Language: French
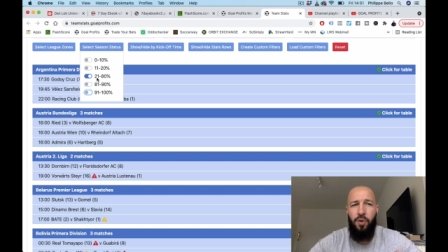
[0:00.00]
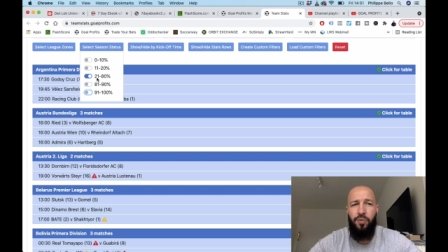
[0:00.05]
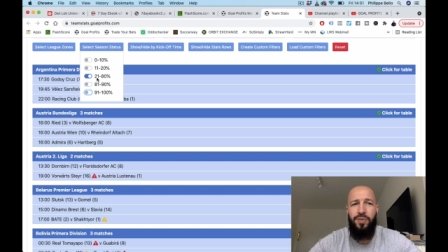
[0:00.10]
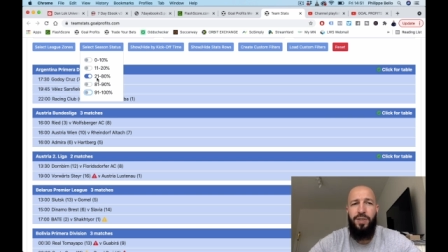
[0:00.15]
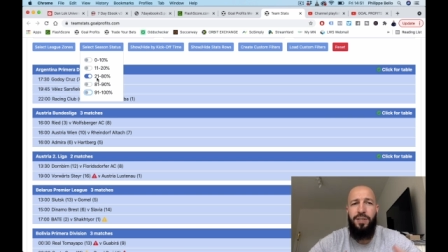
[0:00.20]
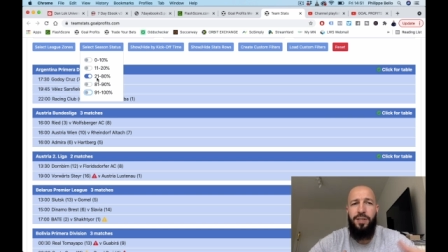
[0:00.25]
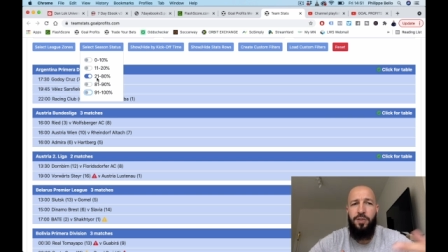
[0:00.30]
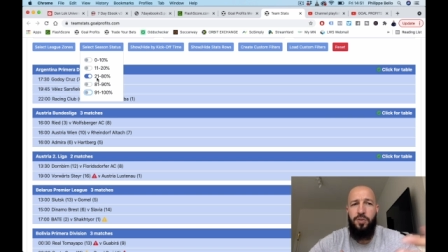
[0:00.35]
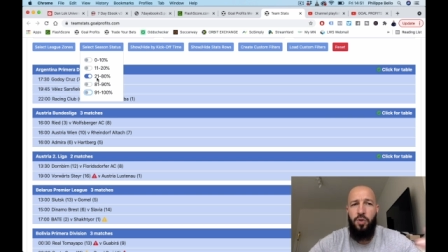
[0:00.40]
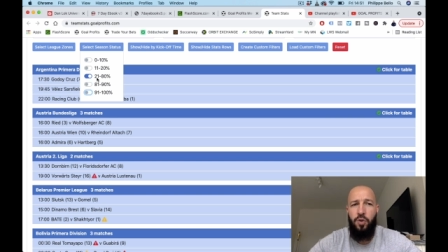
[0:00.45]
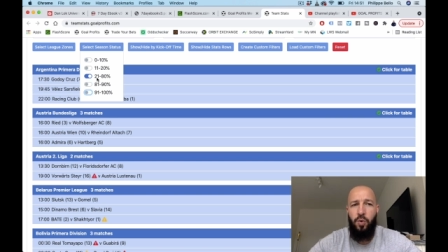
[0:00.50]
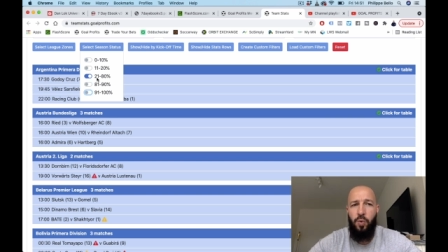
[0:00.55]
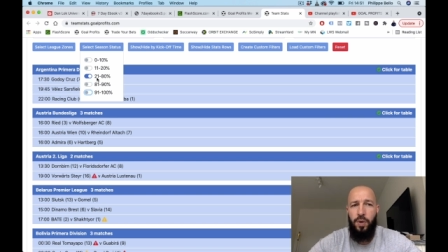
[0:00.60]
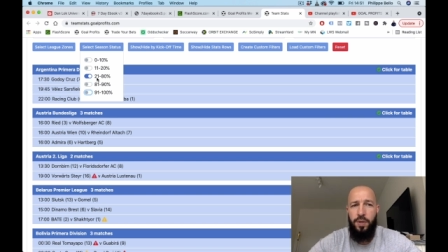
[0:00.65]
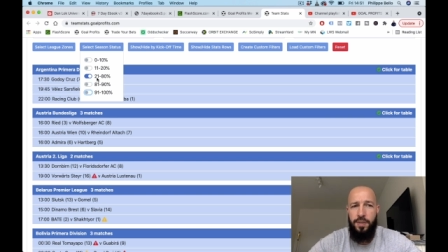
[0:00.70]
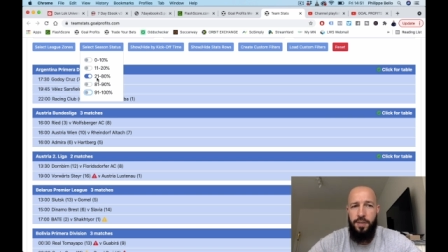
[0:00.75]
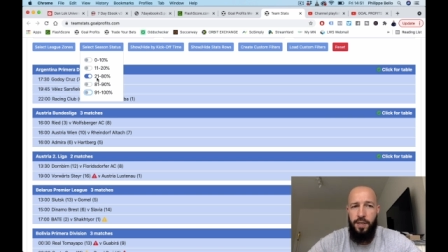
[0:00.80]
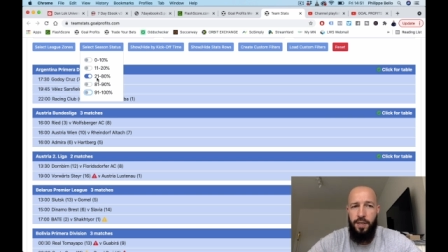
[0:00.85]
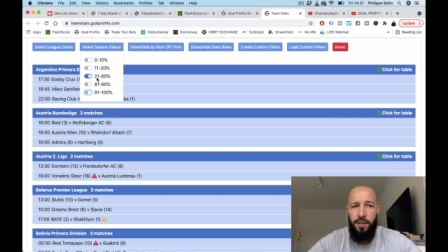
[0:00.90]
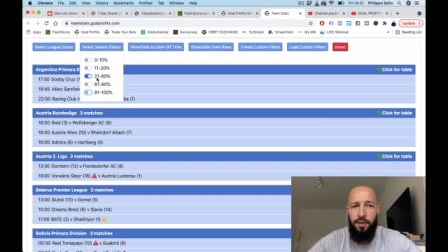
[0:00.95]
en vitesse de
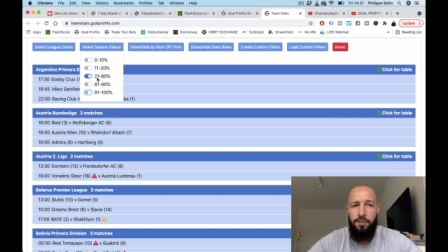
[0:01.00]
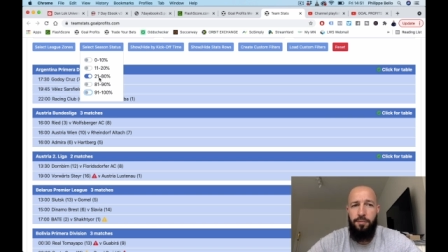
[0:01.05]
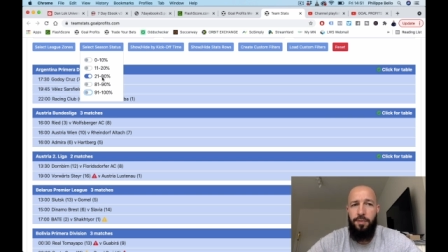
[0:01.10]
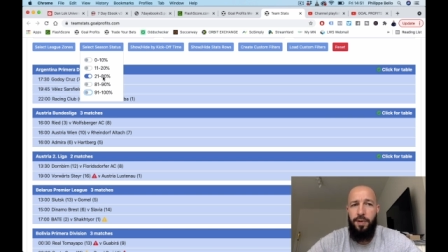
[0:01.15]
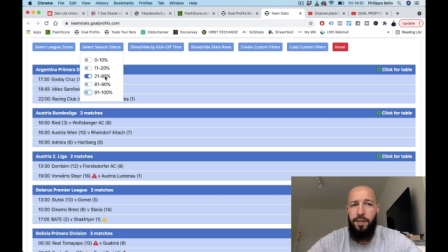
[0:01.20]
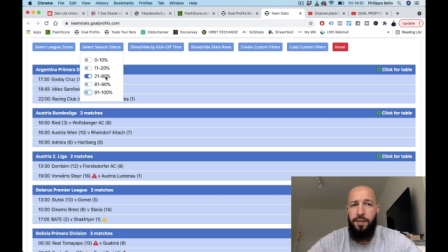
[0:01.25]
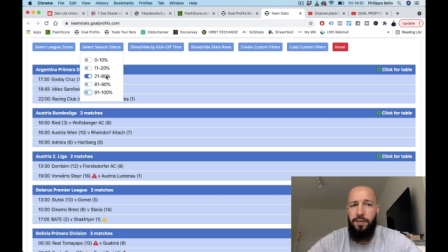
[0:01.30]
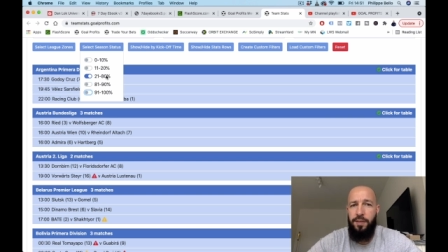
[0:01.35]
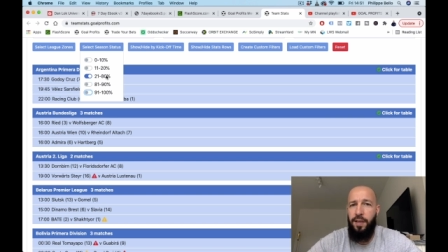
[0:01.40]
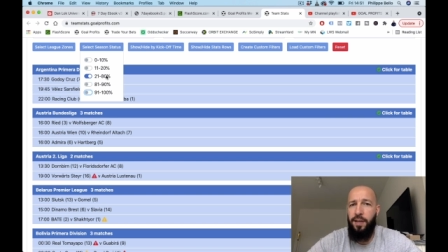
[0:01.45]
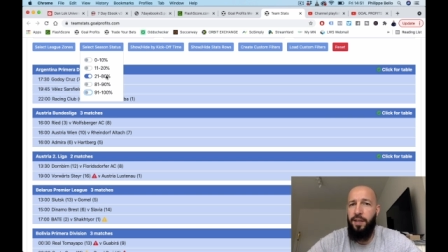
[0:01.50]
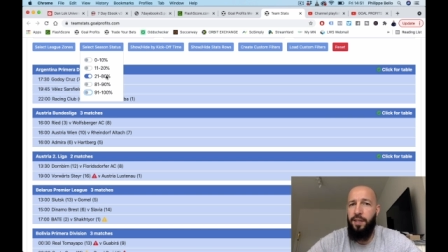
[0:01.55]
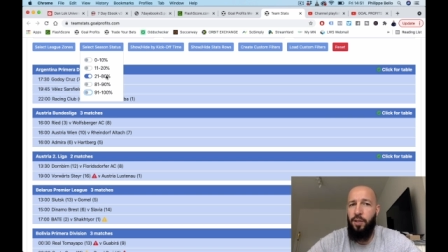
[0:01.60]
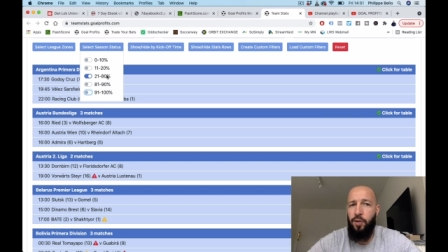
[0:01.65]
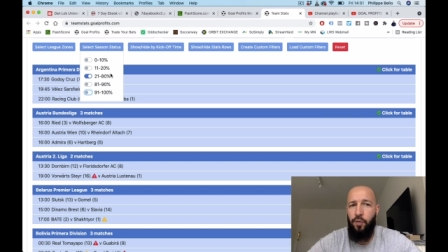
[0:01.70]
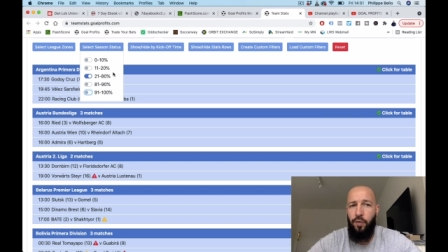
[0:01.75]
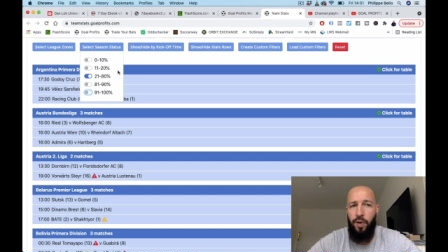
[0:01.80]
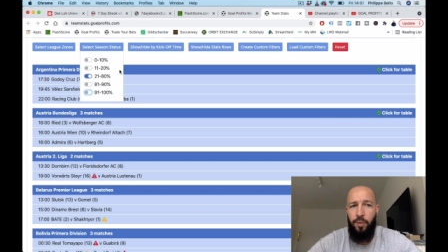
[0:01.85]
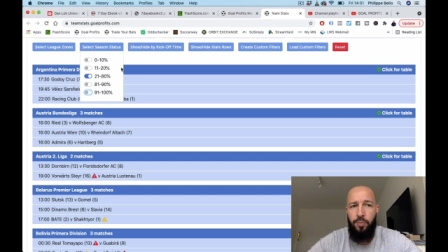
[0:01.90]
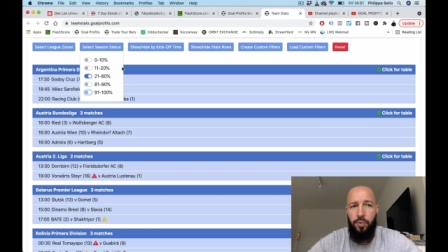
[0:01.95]
croisière,
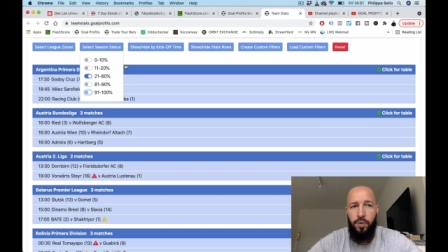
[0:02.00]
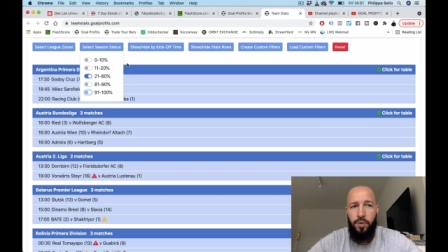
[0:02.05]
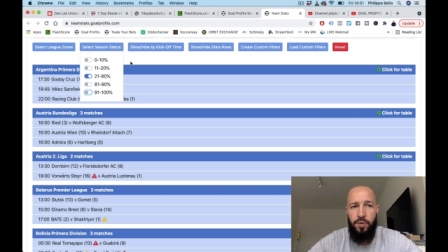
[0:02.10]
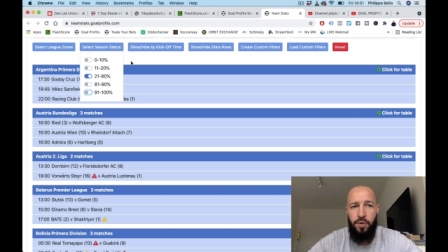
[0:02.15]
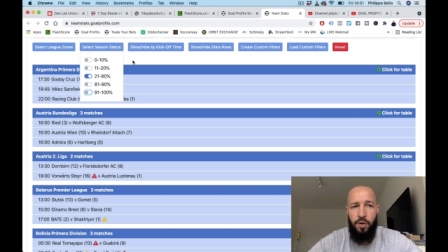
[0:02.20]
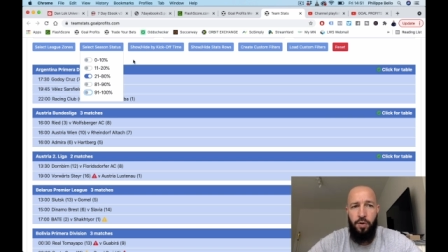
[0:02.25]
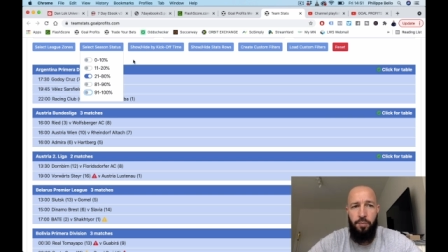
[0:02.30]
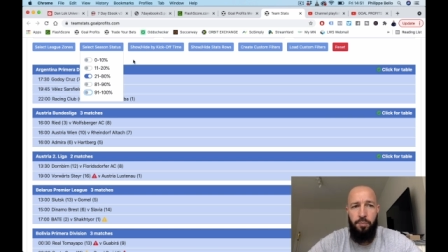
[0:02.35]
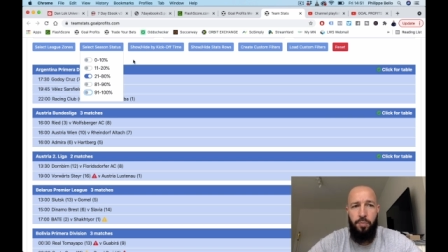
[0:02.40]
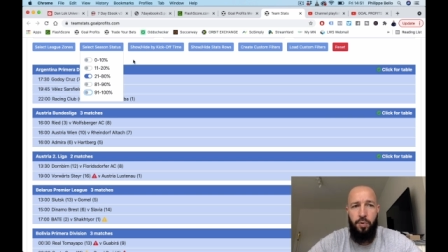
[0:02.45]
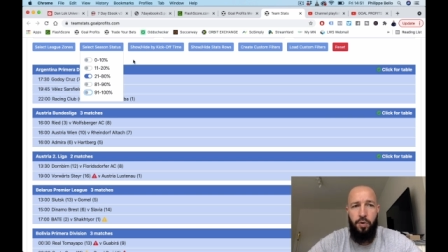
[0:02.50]
21-80%,